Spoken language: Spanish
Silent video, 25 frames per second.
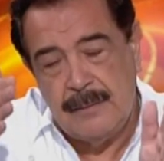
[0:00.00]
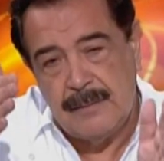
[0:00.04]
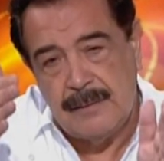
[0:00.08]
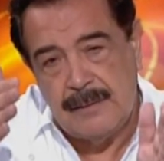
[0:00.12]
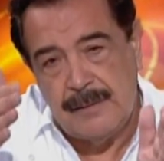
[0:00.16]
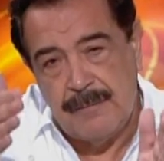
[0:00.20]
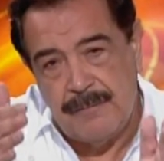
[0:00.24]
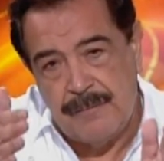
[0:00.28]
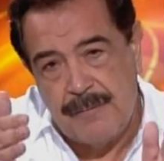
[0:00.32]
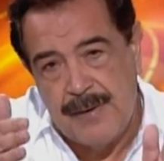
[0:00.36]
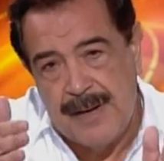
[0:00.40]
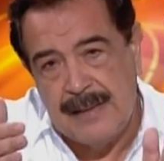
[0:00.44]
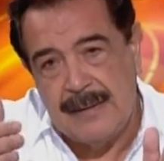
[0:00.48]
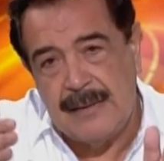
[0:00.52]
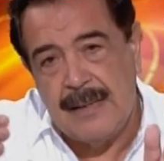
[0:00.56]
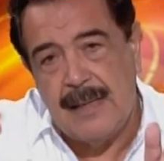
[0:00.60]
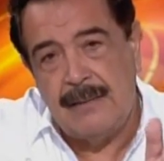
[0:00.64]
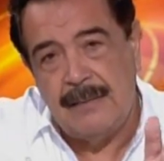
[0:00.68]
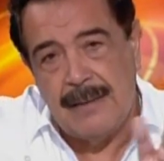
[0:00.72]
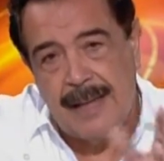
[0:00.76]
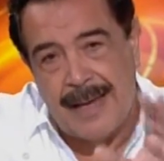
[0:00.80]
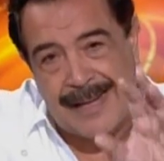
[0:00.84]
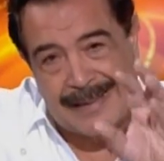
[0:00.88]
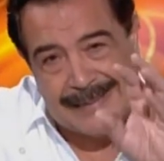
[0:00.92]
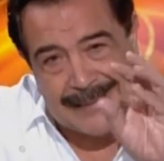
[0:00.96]
se
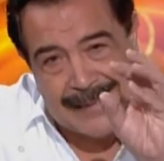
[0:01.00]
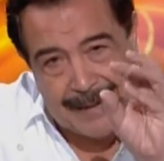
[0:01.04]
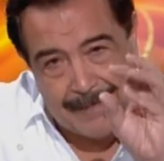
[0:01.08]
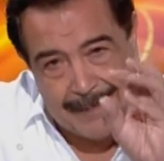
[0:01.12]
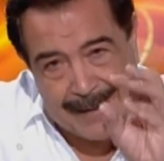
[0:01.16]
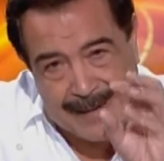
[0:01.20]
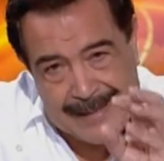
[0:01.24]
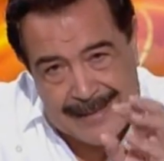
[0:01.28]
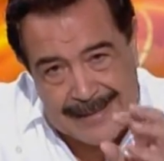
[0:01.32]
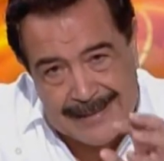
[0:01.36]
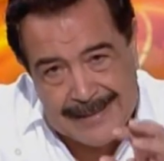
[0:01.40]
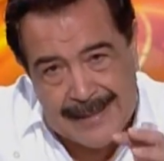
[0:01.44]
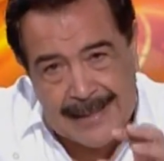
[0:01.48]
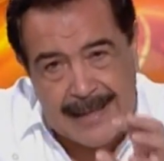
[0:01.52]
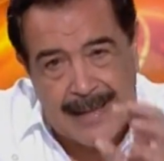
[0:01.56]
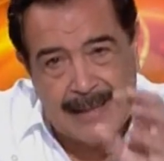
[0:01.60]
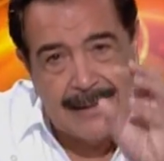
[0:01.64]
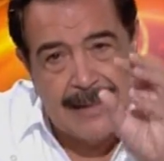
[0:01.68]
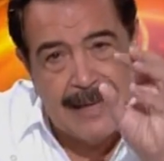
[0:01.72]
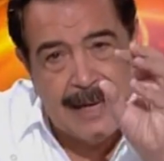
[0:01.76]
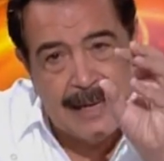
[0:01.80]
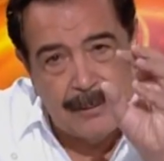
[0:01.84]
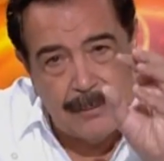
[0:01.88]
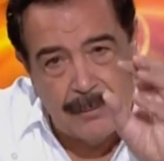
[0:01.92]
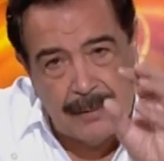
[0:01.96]
enfrentan a través de ese
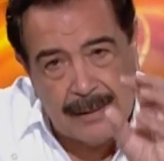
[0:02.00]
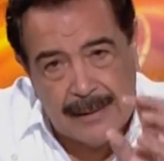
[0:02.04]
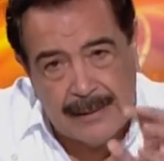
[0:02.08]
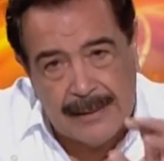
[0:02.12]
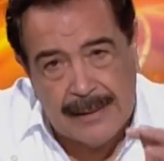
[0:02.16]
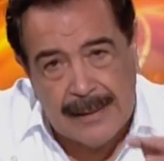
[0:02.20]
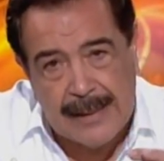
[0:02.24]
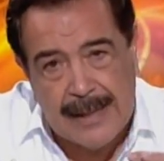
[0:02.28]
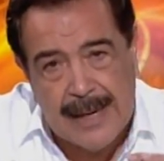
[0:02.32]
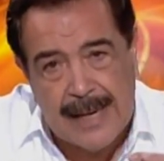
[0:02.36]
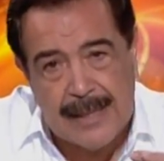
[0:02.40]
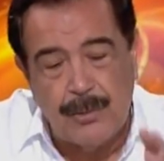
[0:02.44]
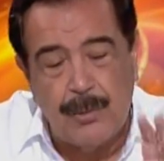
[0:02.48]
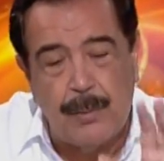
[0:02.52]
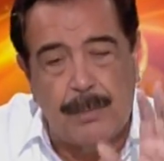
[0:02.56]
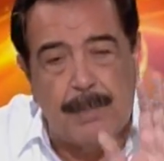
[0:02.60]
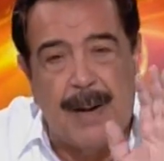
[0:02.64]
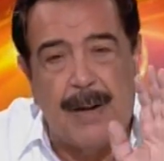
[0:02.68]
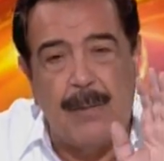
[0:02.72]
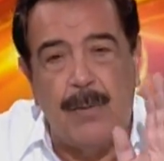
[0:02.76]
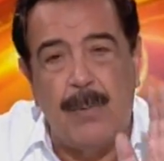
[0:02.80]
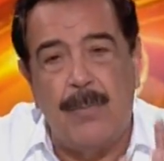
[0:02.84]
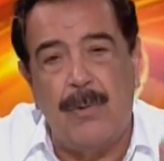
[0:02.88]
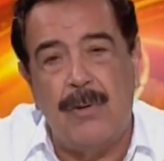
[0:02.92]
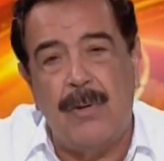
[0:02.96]
candidato, en este caso
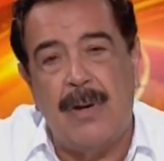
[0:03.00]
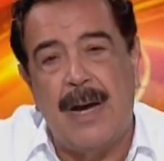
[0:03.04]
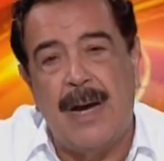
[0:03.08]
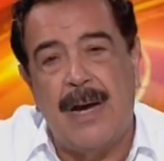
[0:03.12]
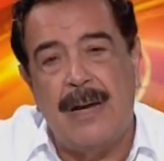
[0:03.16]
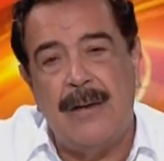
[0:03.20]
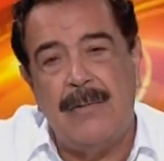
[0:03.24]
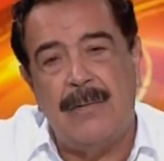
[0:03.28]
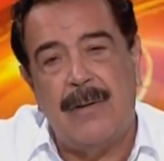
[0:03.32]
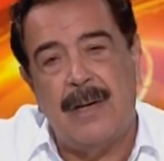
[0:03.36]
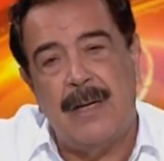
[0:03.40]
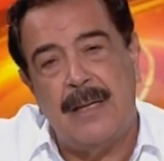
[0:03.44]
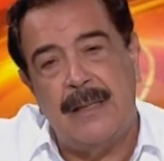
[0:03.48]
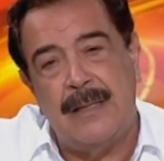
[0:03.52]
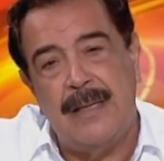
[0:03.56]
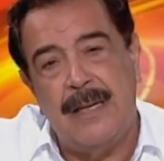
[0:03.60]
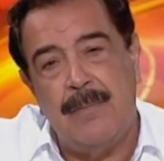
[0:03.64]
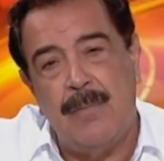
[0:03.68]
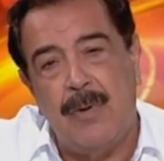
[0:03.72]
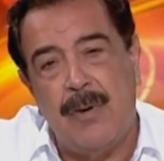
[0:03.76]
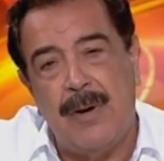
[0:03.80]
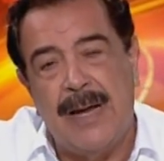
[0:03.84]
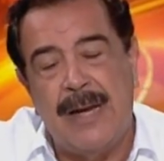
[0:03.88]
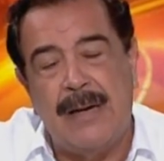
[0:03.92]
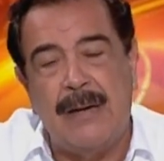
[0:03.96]
Paco Moncayo, a Lenín
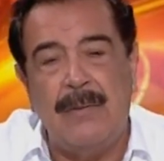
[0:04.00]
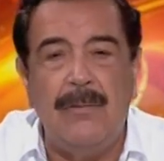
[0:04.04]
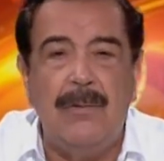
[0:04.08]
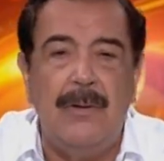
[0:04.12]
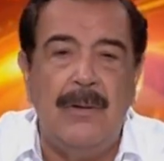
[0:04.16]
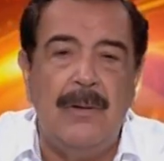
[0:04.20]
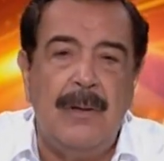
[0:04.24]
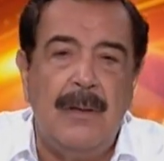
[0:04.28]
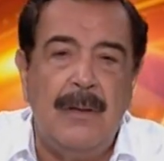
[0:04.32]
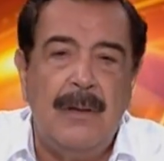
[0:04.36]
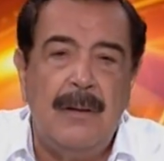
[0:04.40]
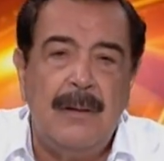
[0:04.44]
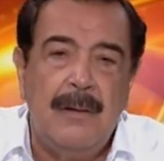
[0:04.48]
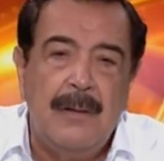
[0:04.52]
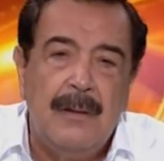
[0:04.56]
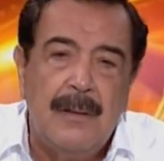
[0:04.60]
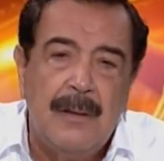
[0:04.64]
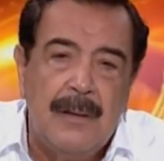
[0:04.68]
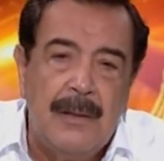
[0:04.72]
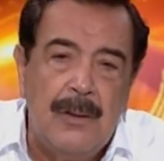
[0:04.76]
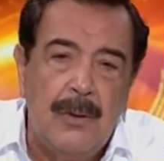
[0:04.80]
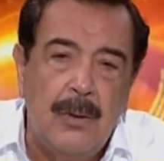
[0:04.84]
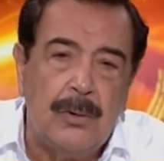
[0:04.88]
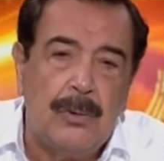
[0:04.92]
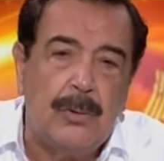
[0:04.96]
Moreno
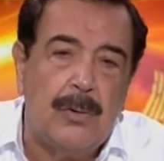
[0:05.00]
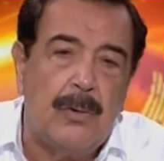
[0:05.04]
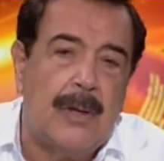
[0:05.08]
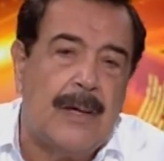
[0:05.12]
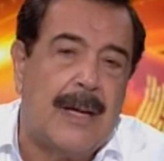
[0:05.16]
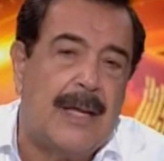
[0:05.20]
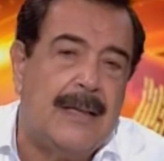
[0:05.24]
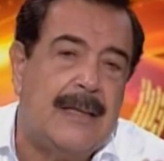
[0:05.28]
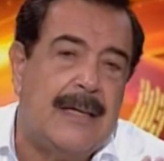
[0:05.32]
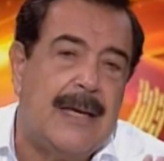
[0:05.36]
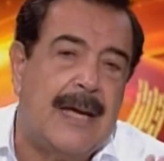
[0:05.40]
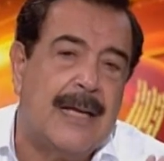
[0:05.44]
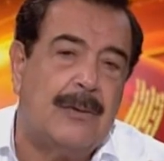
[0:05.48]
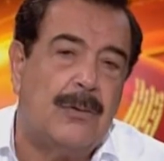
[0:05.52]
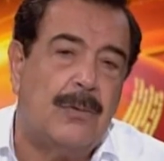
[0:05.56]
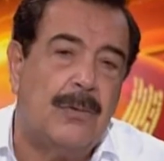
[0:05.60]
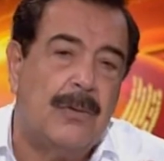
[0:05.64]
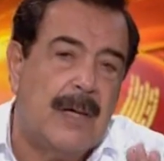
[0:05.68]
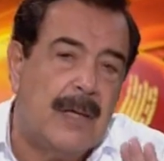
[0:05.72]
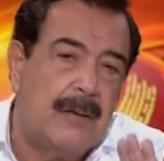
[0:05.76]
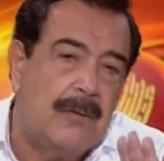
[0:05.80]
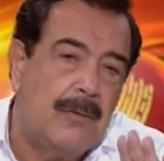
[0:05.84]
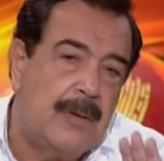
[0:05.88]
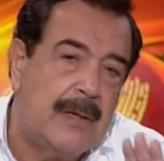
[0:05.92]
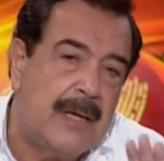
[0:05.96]
y otros candidatos
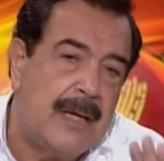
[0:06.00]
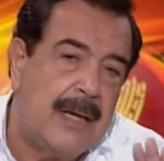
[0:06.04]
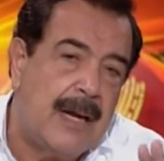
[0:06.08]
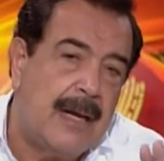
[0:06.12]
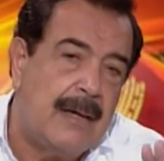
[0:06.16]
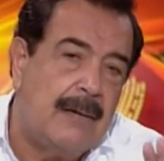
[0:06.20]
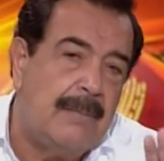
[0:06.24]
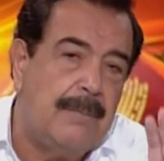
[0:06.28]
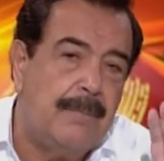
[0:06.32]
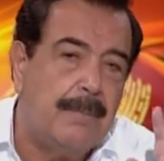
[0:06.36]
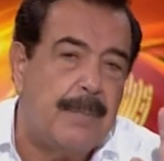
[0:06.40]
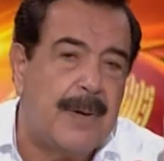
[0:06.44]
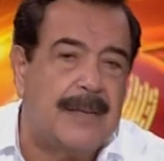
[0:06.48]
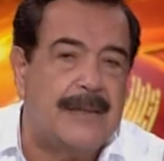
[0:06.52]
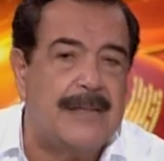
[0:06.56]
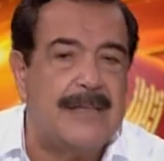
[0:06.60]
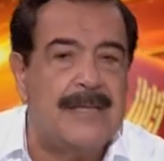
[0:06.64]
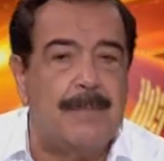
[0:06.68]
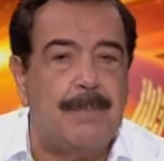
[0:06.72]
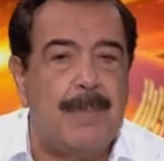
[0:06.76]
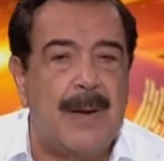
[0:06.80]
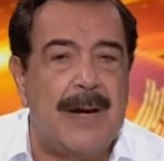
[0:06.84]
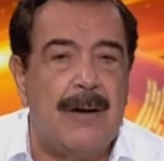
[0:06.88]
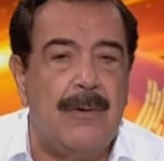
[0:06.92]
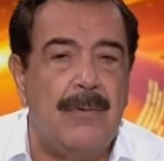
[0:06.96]
que no quieran
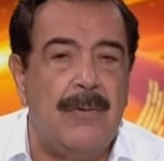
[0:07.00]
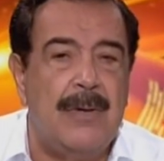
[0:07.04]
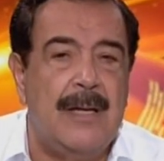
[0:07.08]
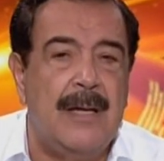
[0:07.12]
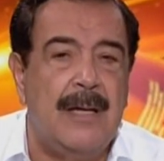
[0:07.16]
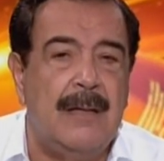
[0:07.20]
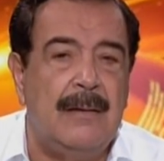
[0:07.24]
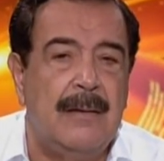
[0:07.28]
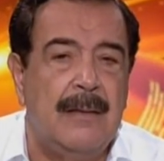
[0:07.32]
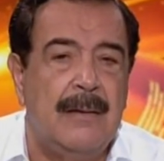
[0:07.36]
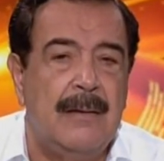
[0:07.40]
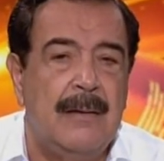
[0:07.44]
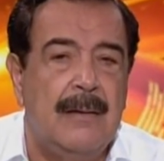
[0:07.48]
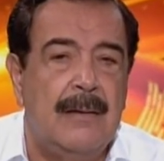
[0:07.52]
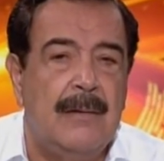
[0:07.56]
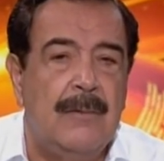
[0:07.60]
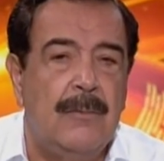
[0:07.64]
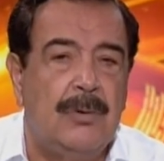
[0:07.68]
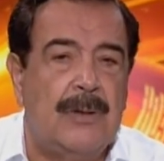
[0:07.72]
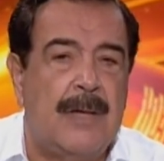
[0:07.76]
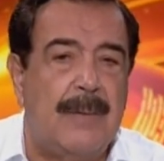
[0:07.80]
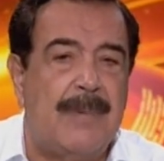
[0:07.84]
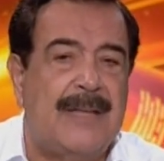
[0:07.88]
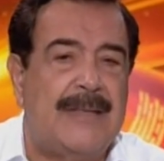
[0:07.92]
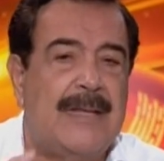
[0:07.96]
participar en la unidad,
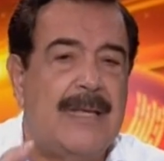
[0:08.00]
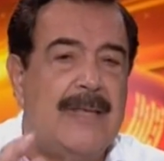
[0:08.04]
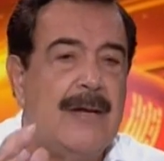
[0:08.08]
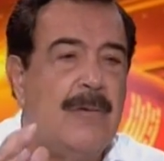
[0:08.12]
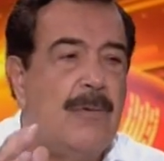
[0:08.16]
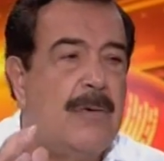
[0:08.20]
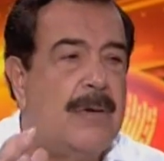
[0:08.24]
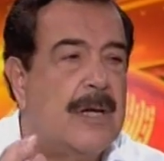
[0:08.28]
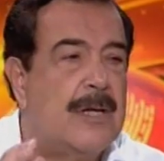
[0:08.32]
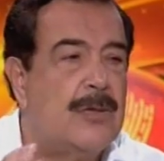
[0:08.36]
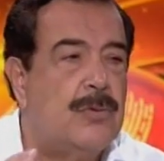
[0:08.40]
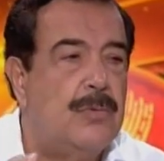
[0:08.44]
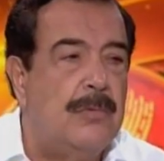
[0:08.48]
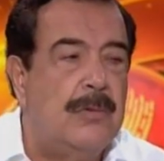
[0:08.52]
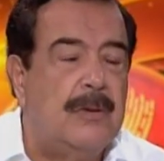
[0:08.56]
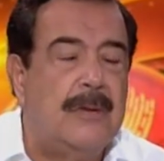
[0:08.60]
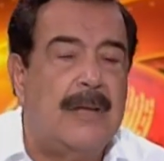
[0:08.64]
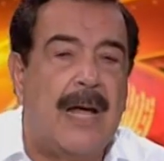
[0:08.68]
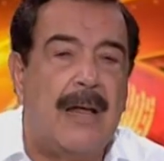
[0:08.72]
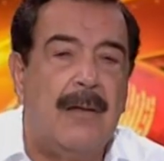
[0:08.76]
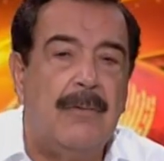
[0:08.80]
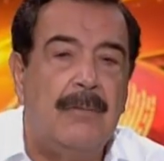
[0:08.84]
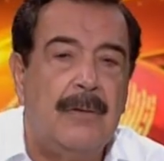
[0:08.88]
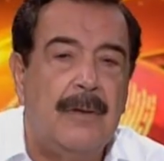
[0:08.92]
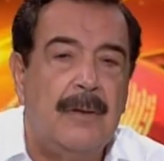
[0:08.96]
usted va a tener un
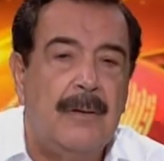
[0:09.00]
resultado.